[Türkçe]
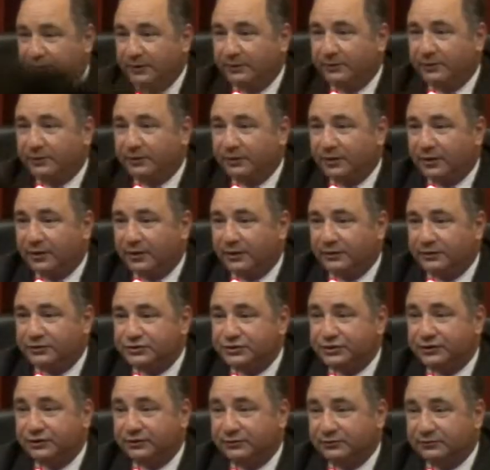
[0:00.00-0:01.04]
değil mi? Yani
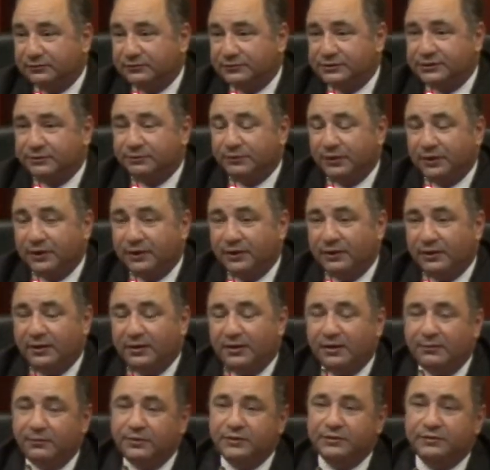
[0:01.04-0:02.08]
Çin. Şimdi
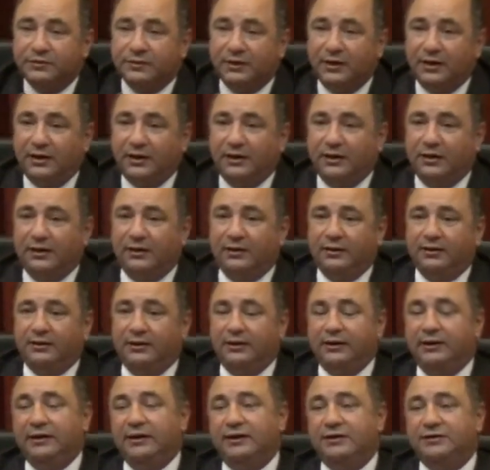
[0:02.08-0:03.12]
biz
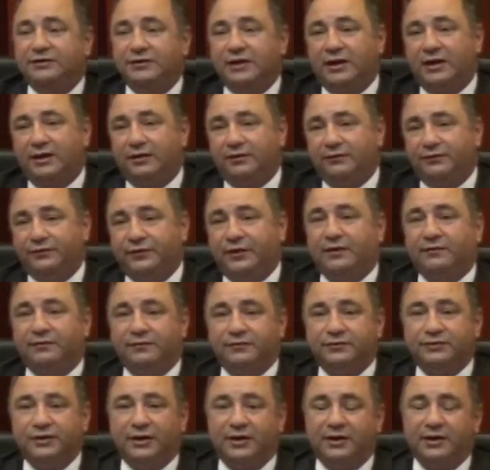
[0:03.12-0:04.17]
İngilizceyi,
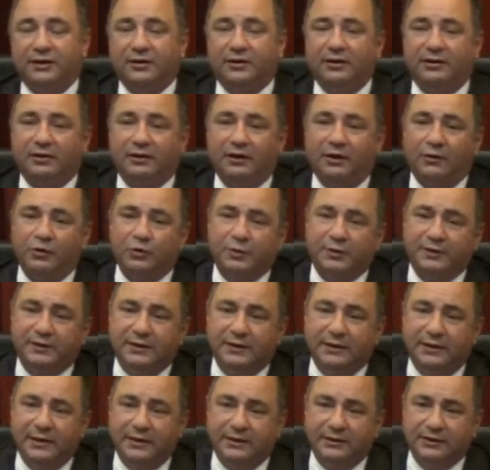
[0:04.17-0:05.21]
Fransızcayı, Avrupa
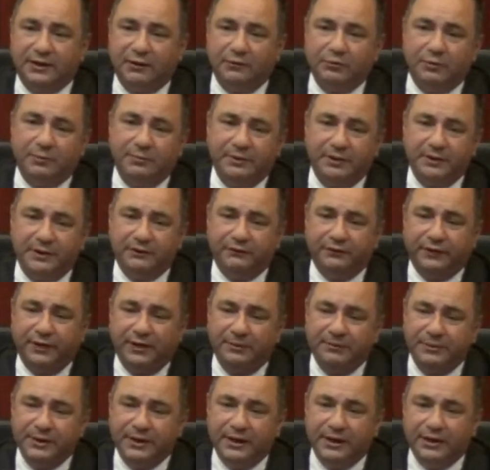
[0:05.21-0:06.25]
dillerini, Avrupa Birliği'ni
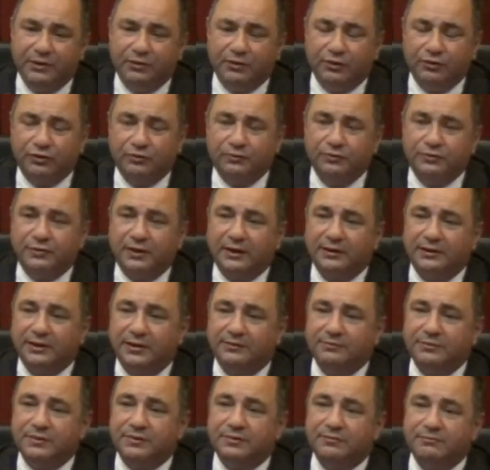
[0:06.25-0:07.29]
falan bir yere koyduk. Bu
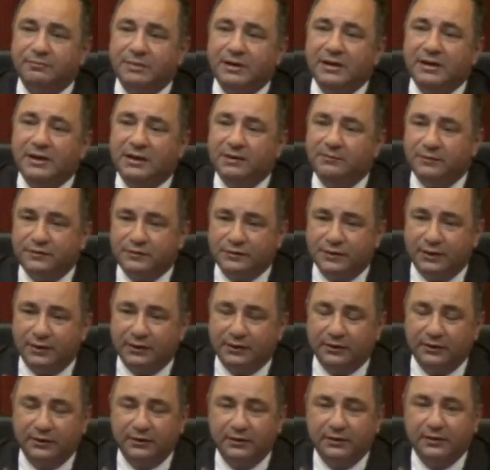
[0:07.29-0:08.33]
zaten bizim bildiğimiz
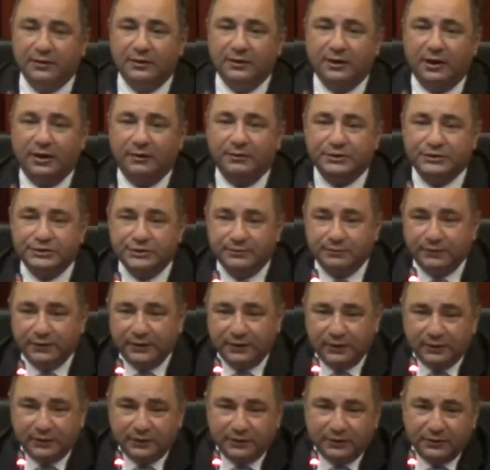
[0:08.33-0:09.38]
şeydi. Ama
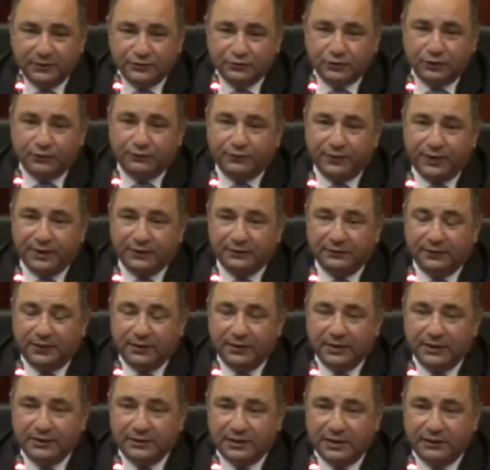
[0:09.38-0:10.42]
şimdi çok farklı
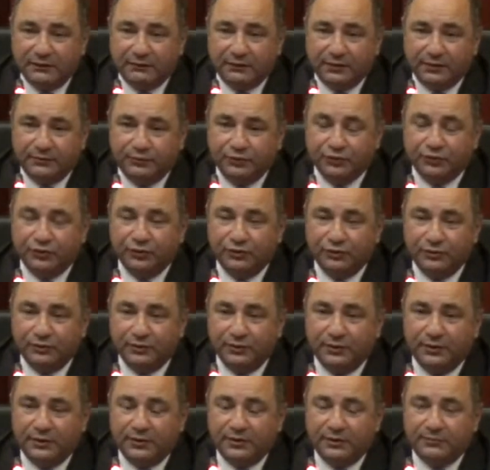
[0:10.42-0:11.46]
alanlar var. Bugün
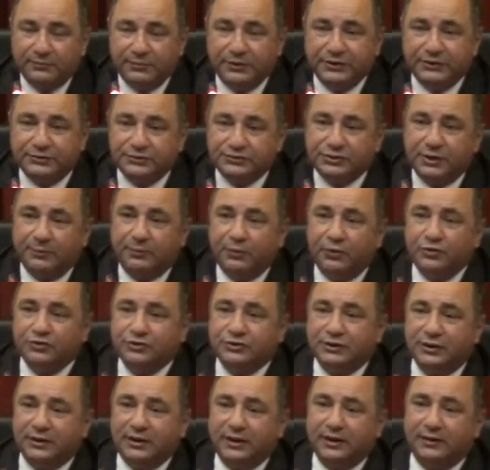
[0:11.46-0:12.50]
bir Japon
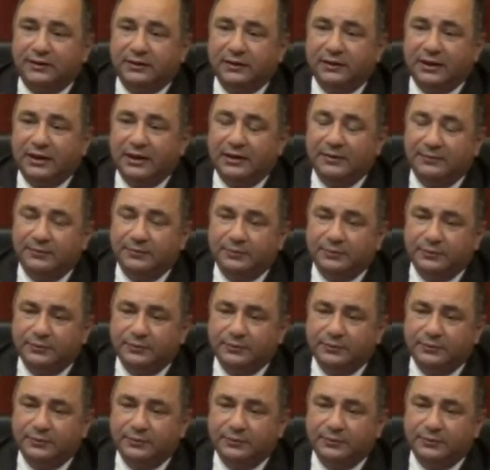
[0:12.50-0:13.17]
şirketi gelip